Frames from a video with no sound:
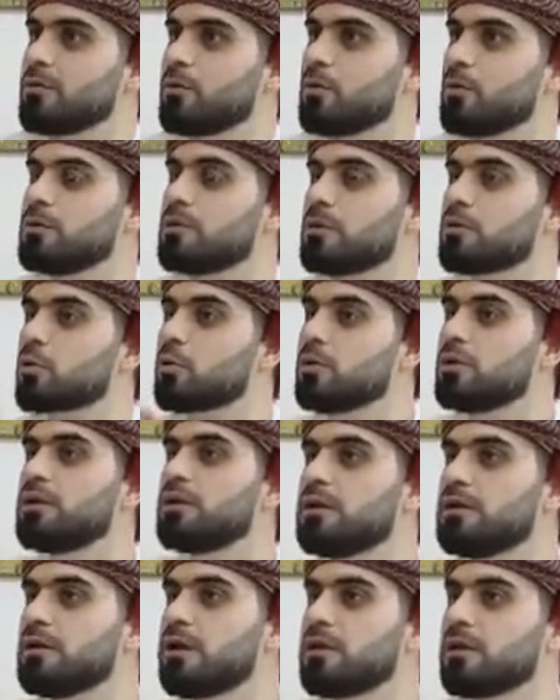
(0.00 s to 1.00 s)
وانت تقول
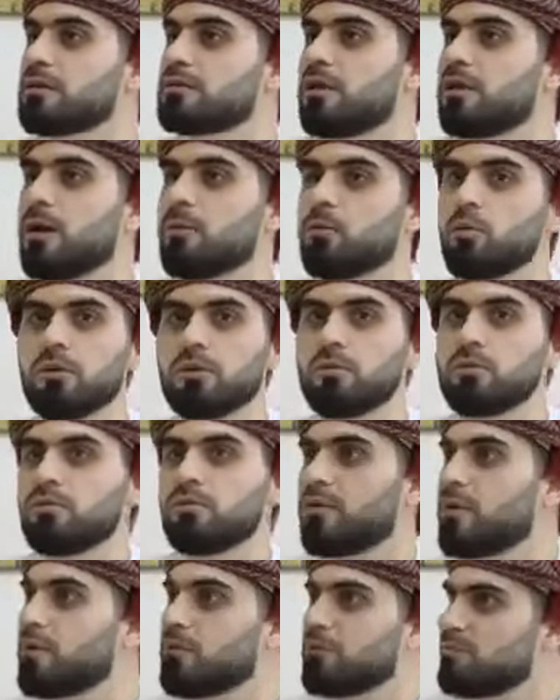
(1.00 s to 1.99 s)
العله هي التعب
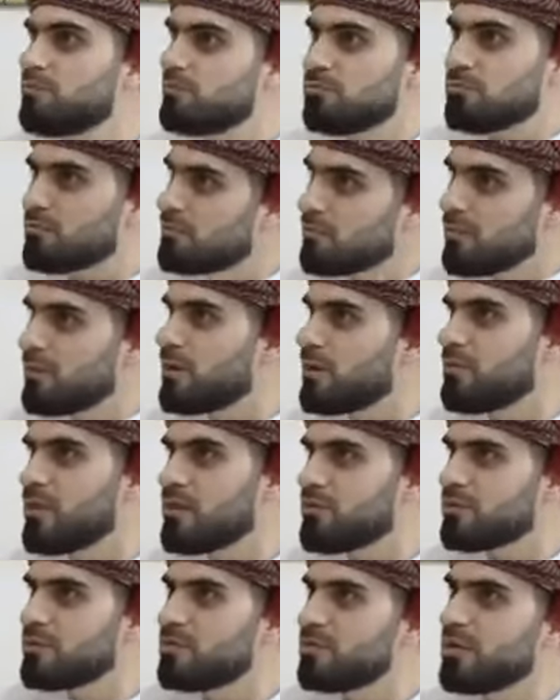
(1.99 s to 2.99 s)
فما ما
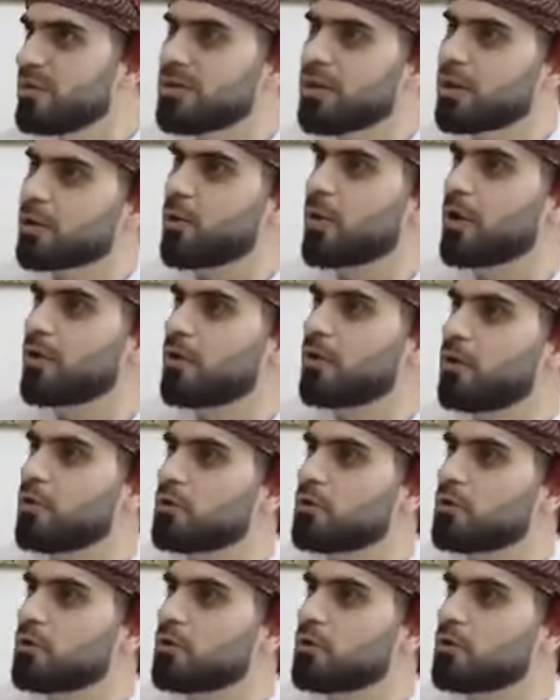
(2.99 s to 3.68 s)
في معيار واضح